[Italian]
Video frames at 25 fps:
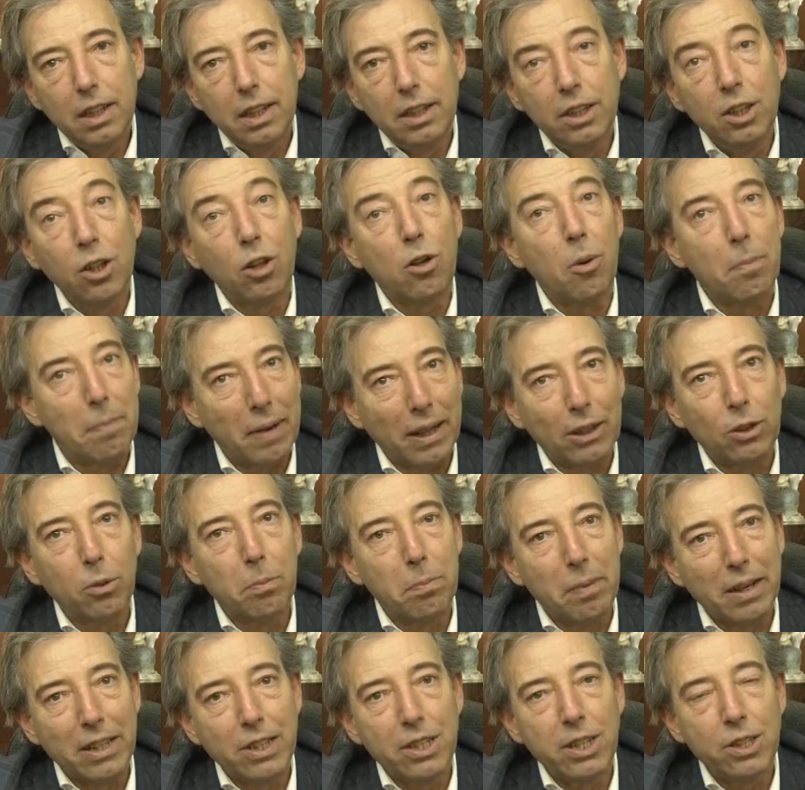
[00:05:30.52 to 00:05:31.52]
io ho comprato
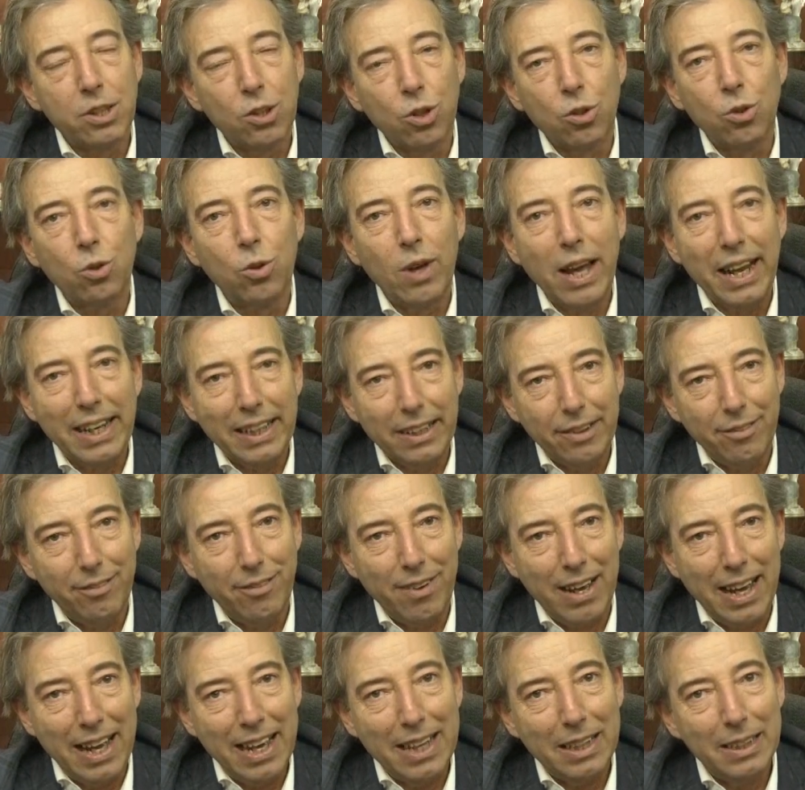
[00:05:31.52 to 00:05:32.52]
un Precision due anni
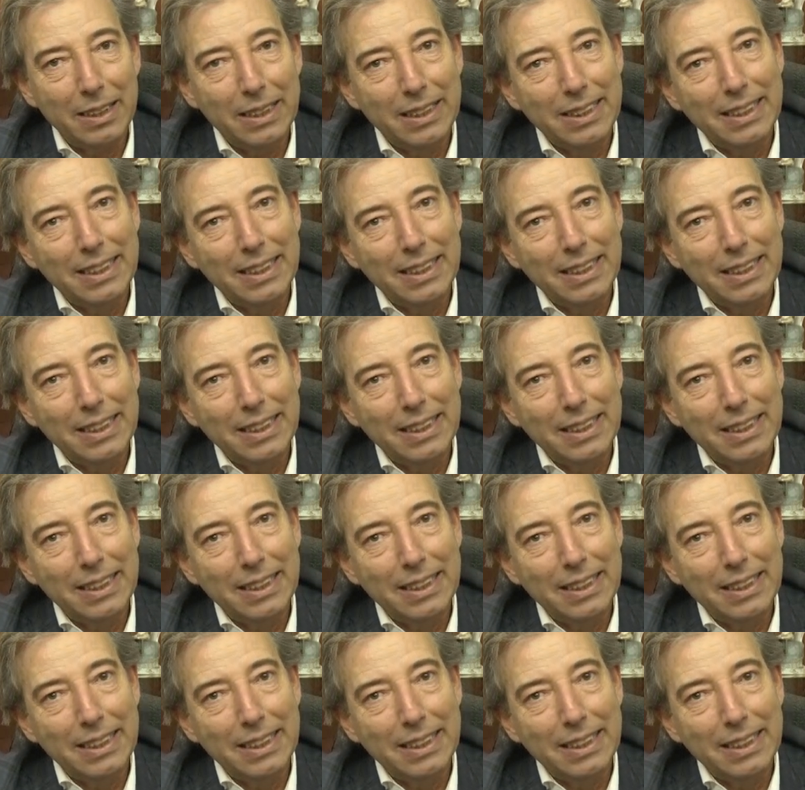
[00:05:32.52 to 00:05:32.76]
fa,